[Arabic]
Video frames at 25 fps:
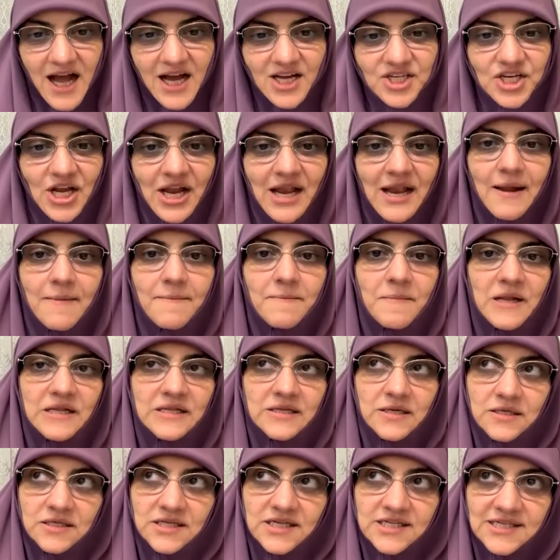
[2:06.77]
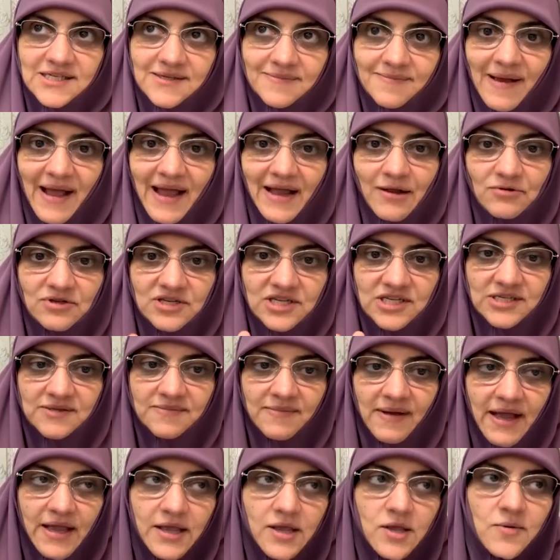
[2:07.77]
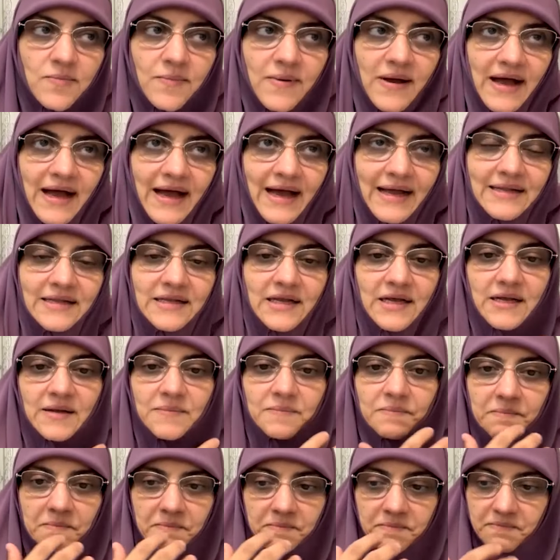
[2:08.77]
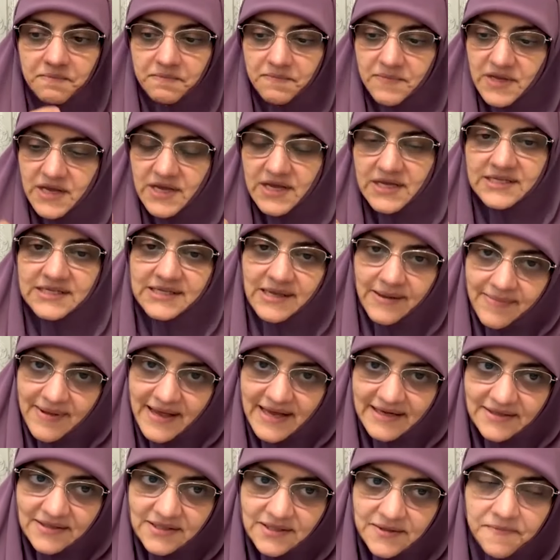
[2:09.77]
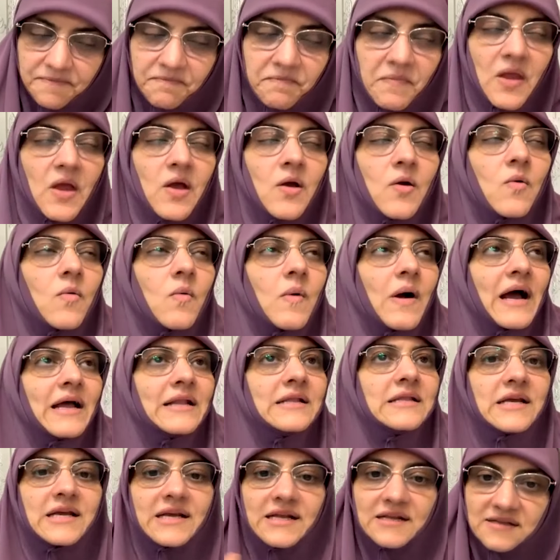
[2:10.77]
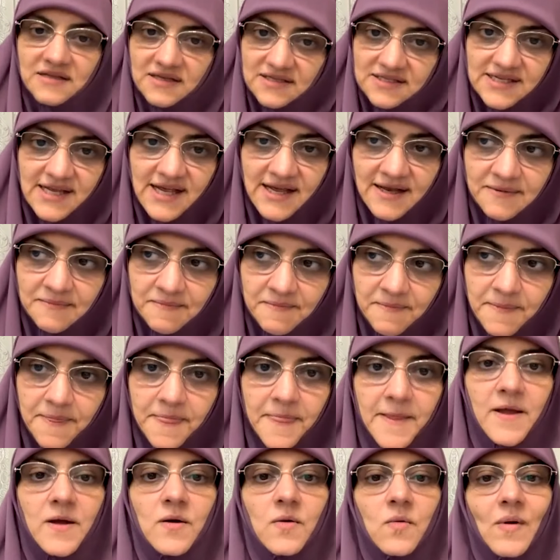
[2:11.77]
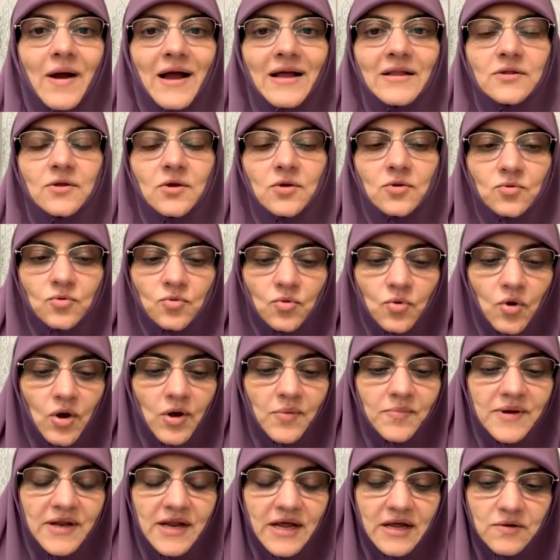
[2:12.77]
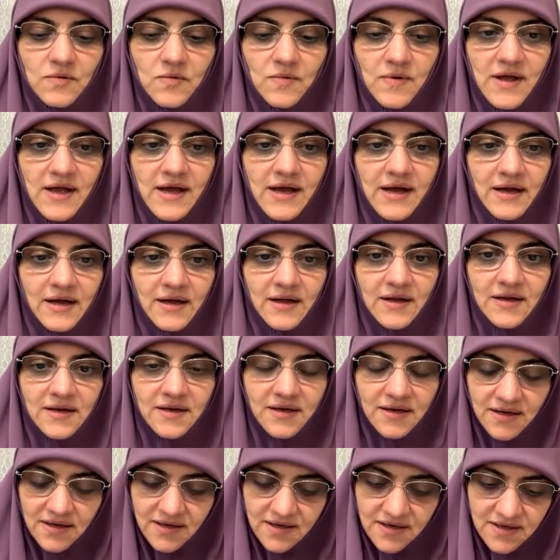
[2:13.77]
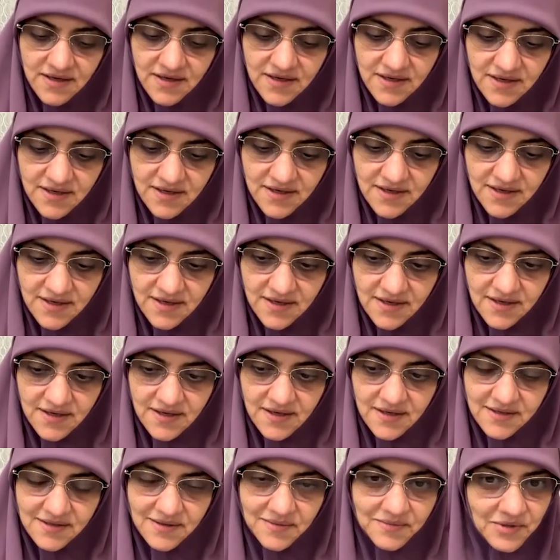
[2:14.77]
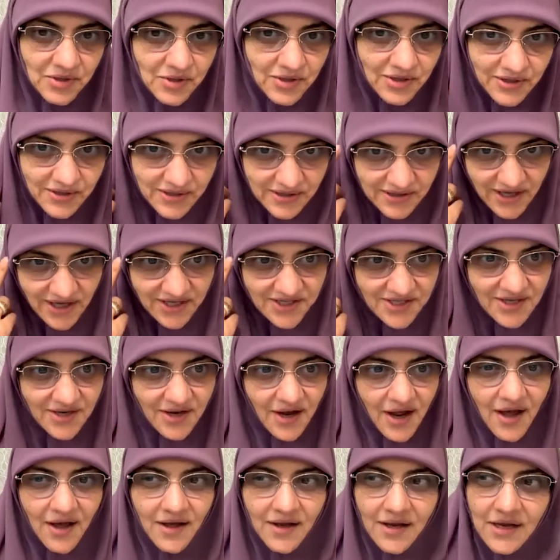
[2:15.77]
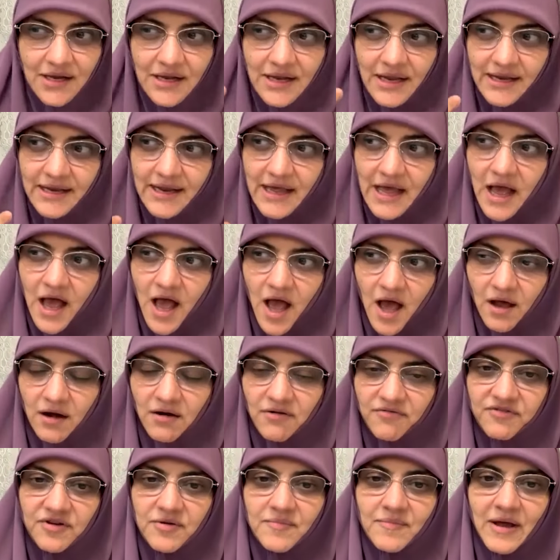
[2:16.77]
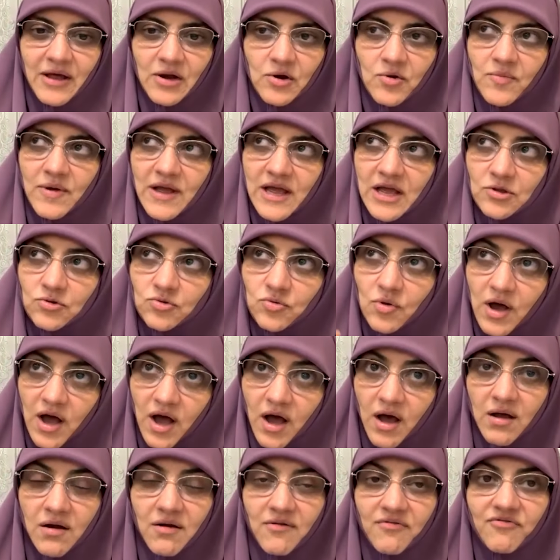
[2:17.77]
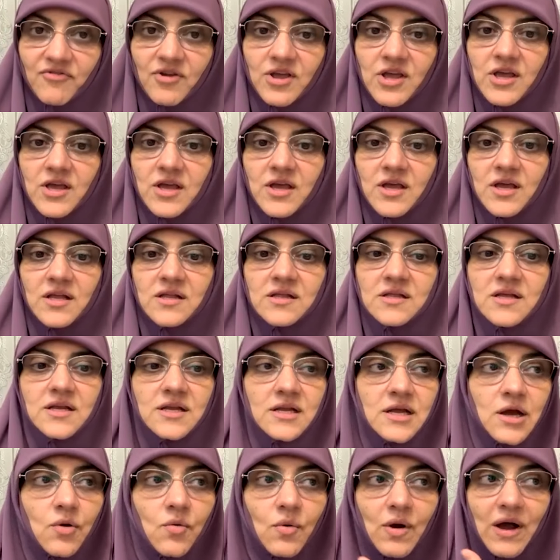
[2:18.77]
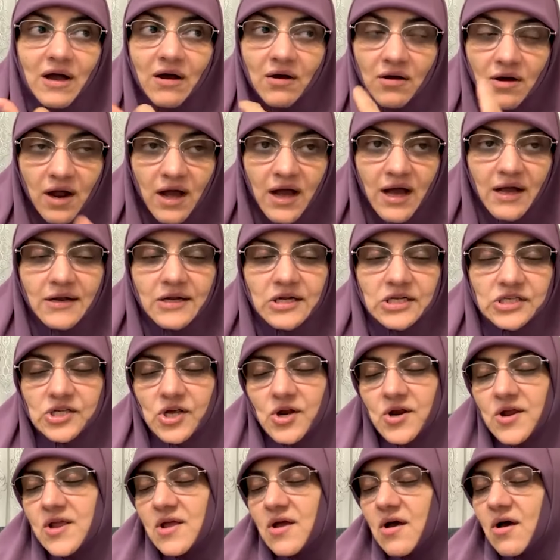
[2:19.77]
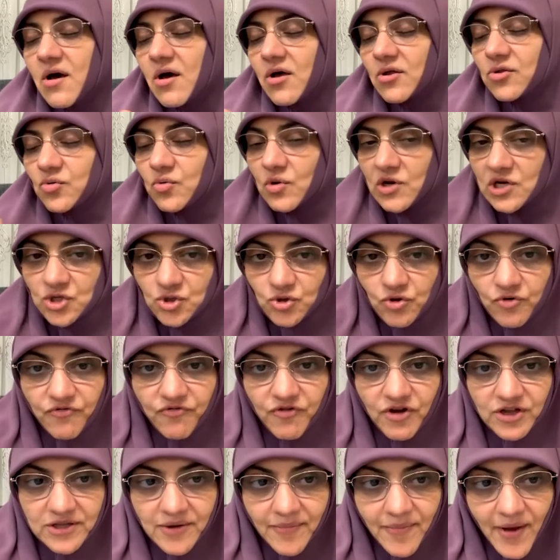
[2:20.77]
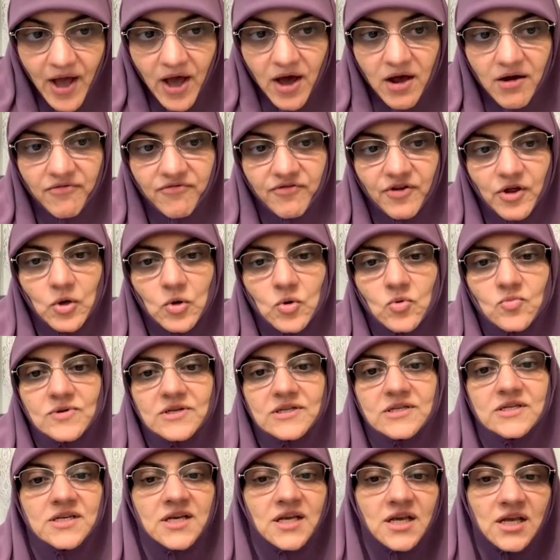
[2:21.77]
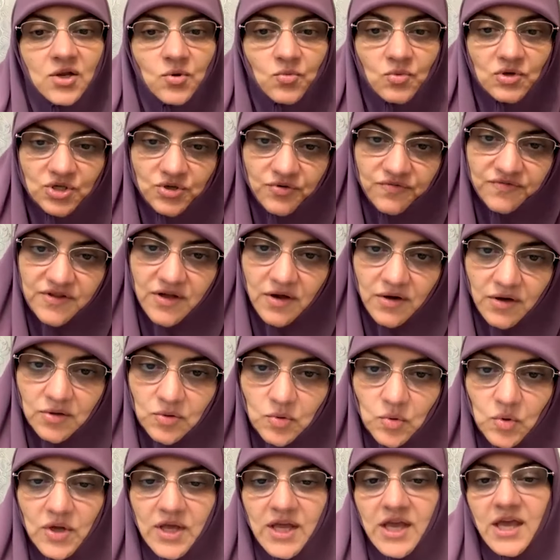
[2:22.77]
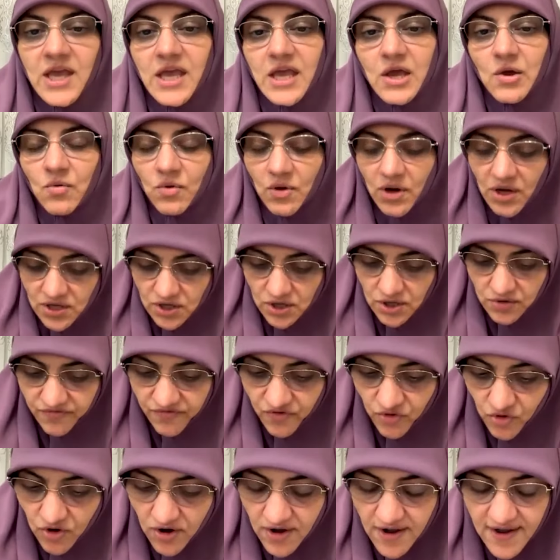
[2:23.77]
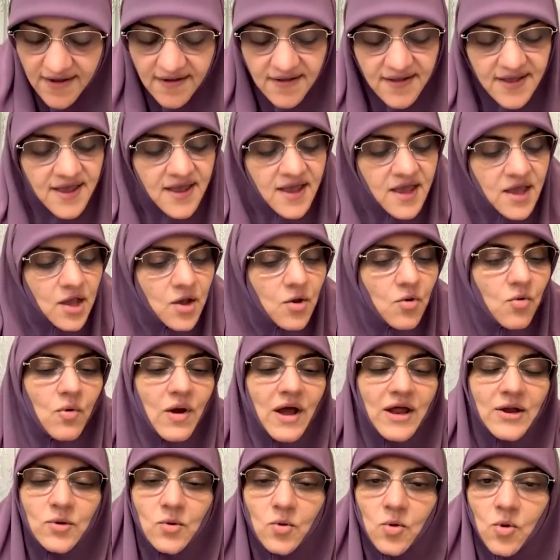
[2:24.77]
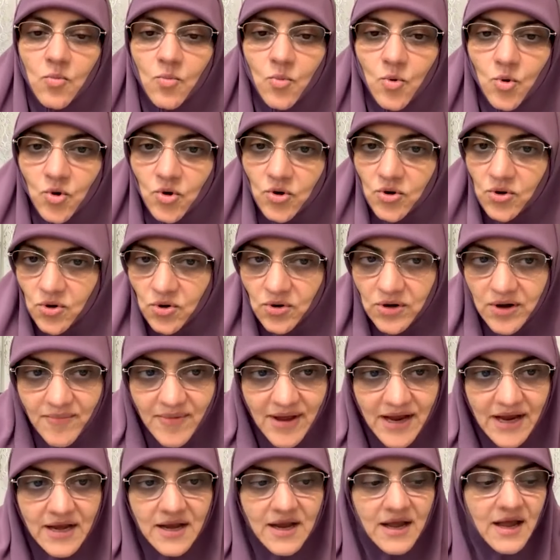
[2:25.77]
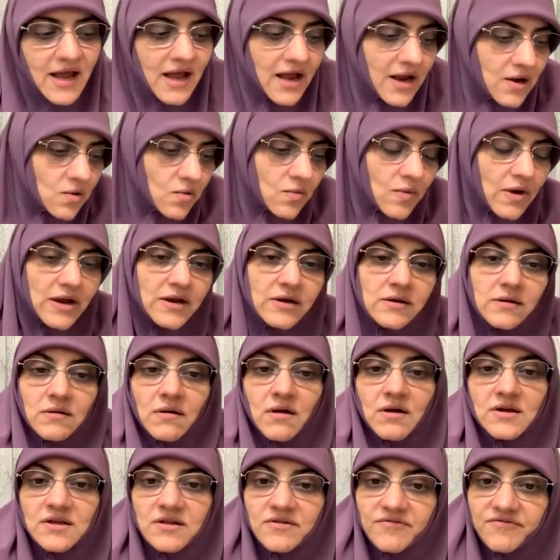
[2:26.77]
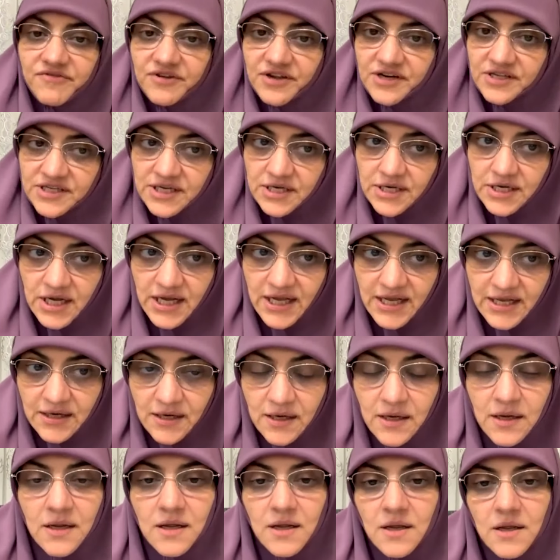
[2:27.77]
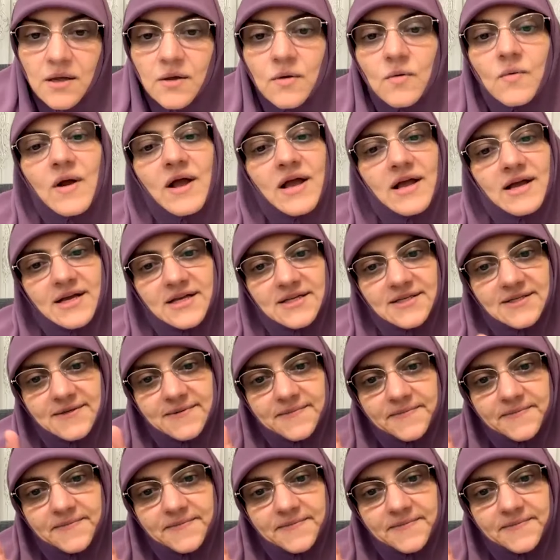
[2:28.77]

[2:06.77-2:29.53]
عشان لما تسمعي وتسمعي يبقى عندك ثبات وعندك اتزان وعندك نوع من انواع التحصيل العقلي اللي احنا اعرف المعلومات واعرف الدنيا واقرا عن نظريات واشوف واتبحر في علوم الدين واشوف ده رده ايه وراي الفقهاء ايه وانه جمهور العلماء اللي قالوا وانه راي الفرد اللي قال وهكذا